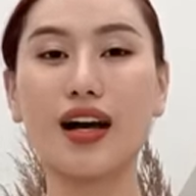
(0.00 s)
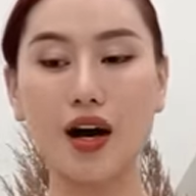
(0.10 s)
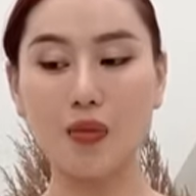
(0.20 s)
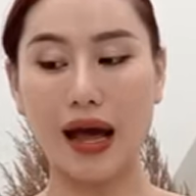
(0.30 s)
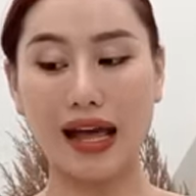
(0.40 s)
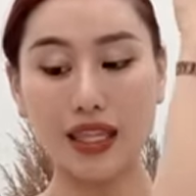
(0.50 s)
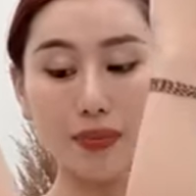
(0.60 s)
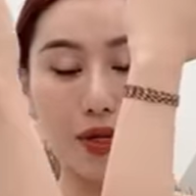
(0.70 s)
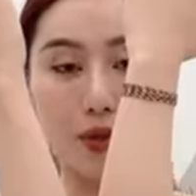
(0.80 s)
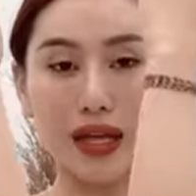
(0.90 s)
Không hạ
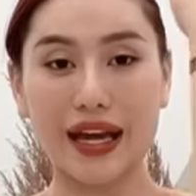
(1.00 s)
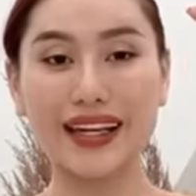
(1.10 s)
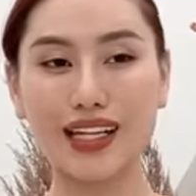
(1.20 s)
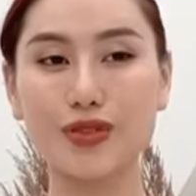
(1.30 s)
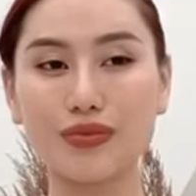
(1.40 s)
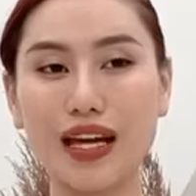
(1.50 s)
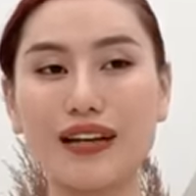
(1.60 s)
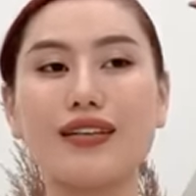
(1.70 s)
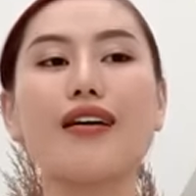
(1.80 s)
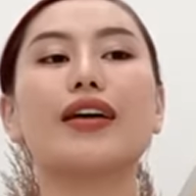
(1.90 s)
thấp khuỷu tay, chúng ta
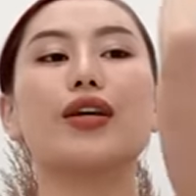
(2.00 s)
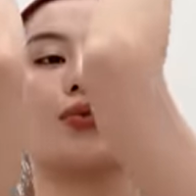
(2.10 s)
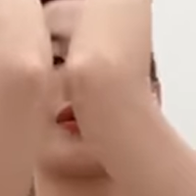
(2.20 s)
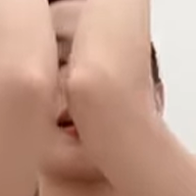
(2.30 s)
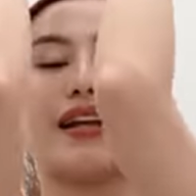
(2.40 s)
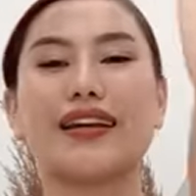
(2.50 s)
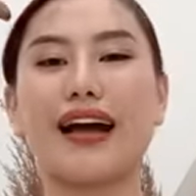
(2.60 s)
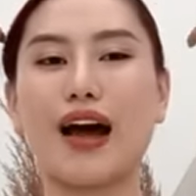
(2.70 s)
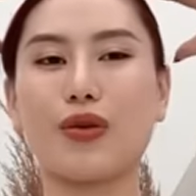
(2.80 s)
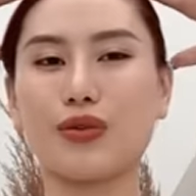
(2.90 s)
đưa khuỷu tay lên
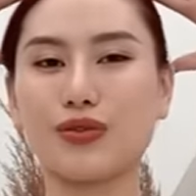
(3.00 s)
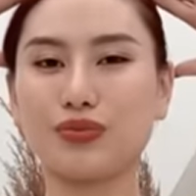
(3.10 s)
cao.